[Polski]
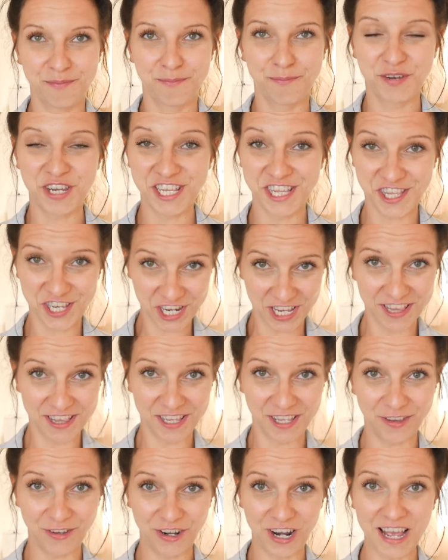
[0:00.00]

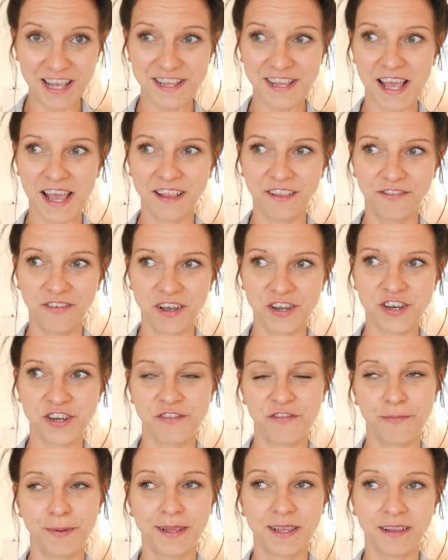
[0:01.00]
przestrzenne to raz, a dwa,
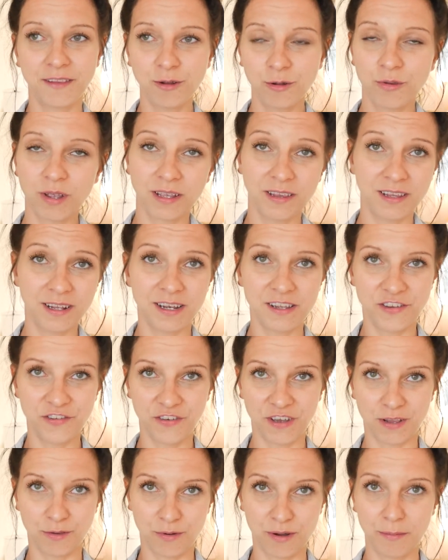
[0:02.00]
że wpada tutaj tyle
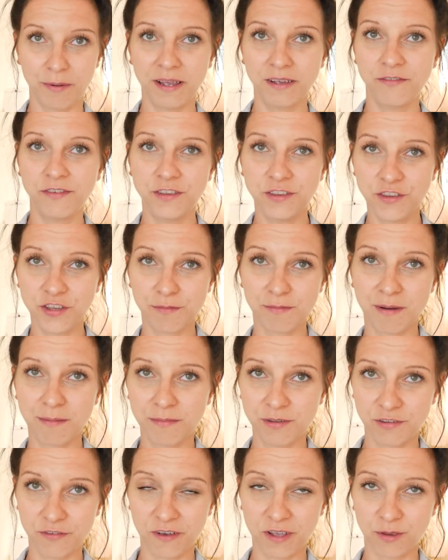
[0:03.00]
światła, bo jak widzicie
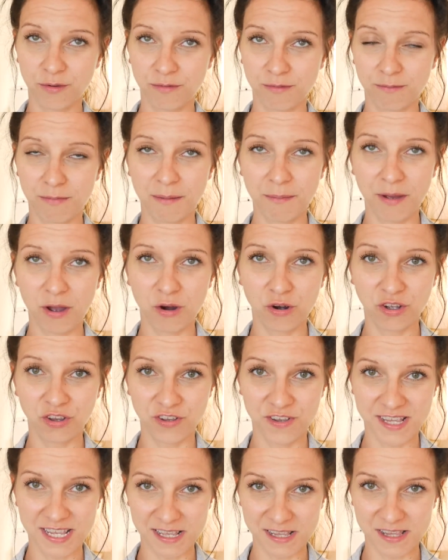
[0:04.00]
mamy, świat, mamy
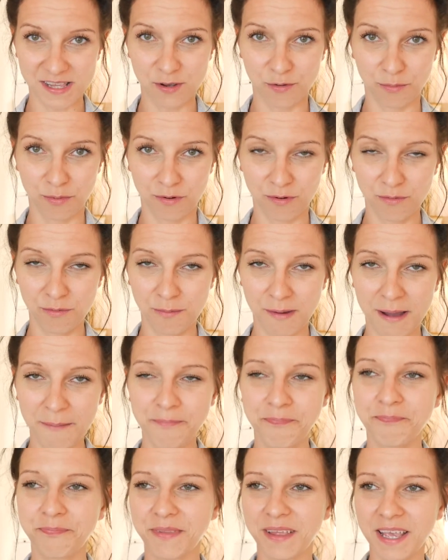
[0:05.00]
okno za sobą,
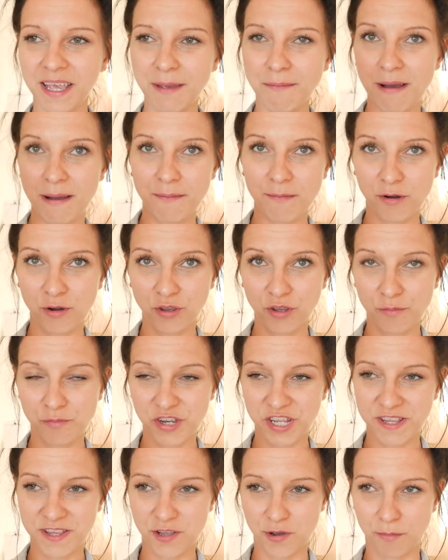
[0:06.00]
mam, i mam okno
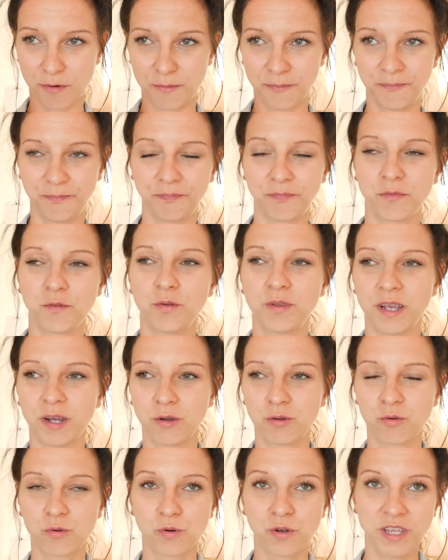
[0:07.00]
przed sobą, tutaj
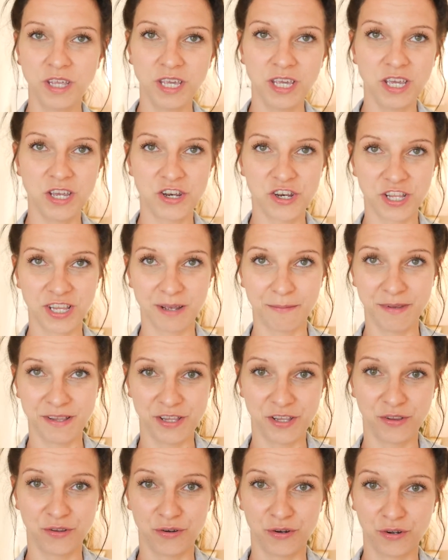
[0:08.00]
od kuchni i jeszcze tam
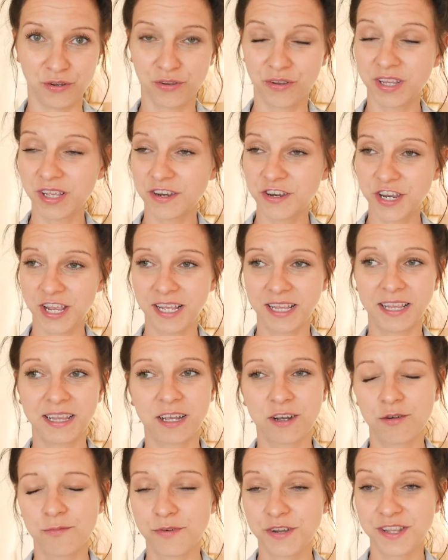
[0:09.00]
jest jedno okno, także jak na
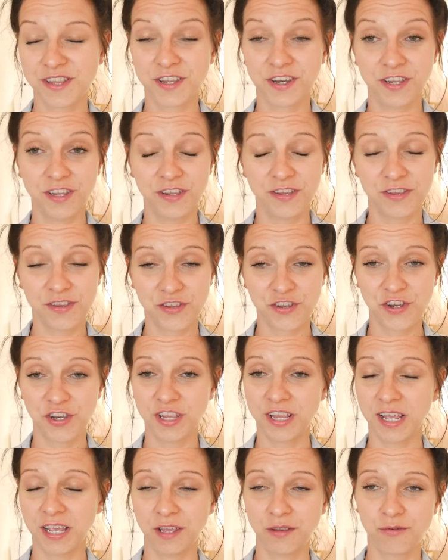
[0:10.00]
taką przestrzeń
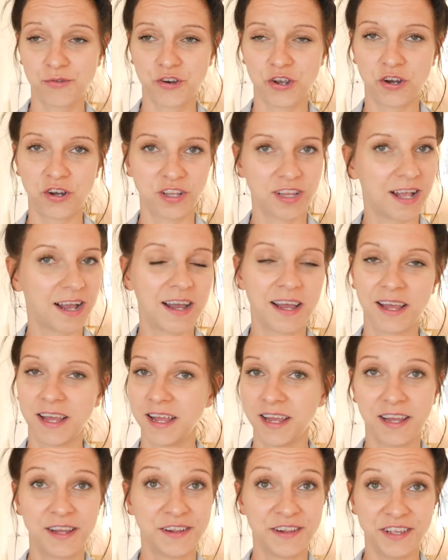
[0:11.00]
trzy takie duże okna
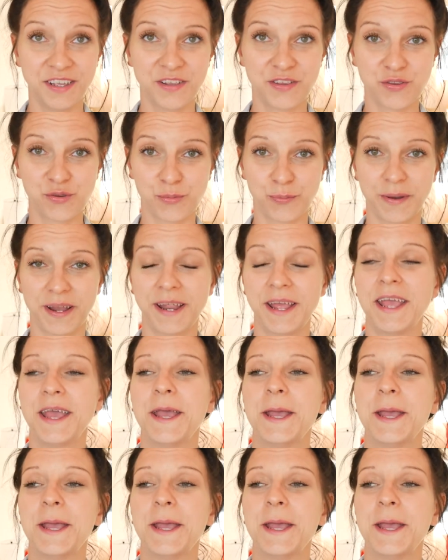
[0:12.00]
jest super.